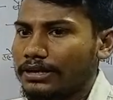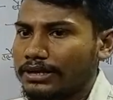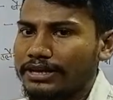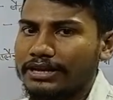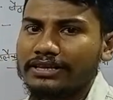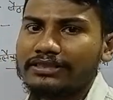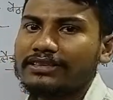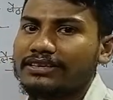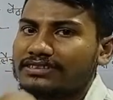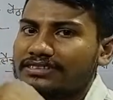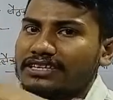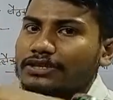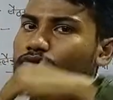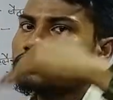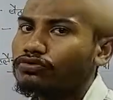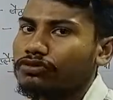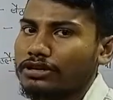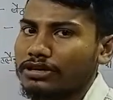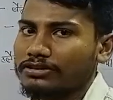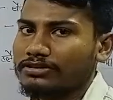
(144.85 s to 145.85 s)
एक देश से
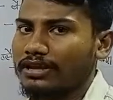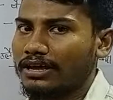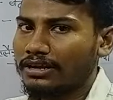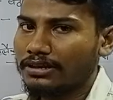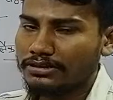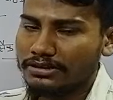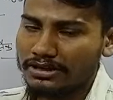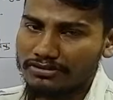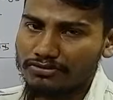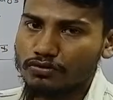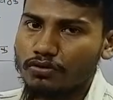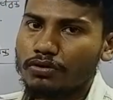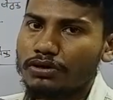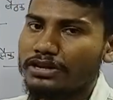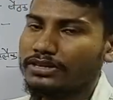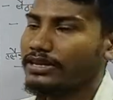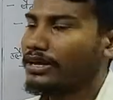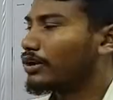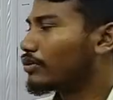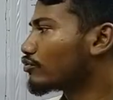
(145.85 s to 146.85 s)
दूसरे स्थान देश को ले
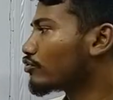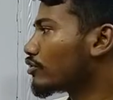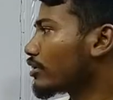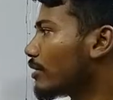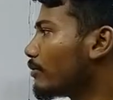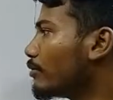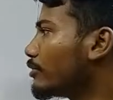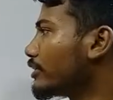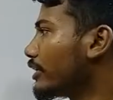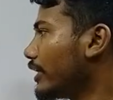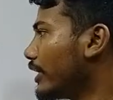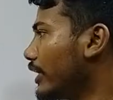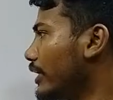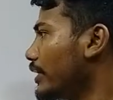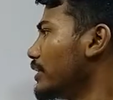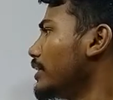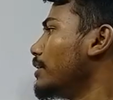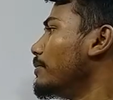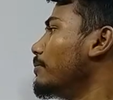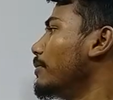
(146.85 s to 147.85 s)
जाना उसको क्या बोलते हैं
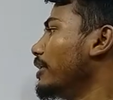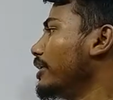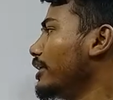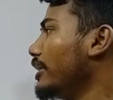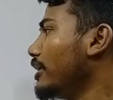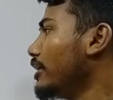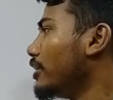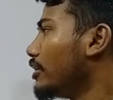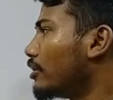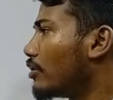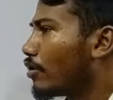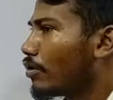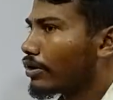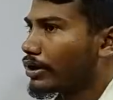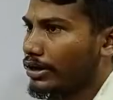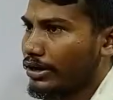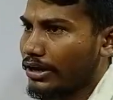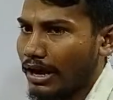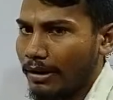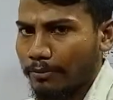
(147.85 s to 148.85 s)
मनी
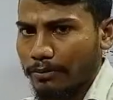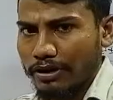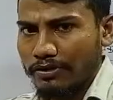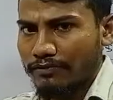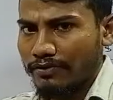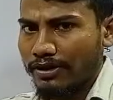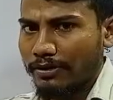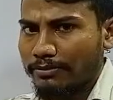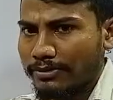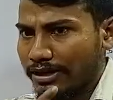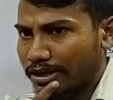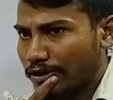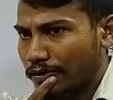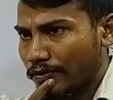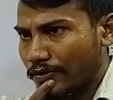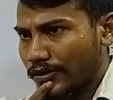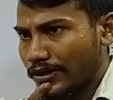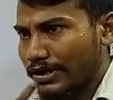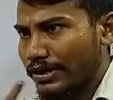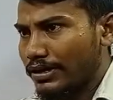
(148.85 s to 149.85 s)
लॉन्ड्रिंग आपकी एक फिल्म देखी
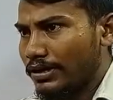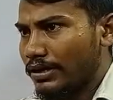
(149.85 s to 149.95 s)
होगी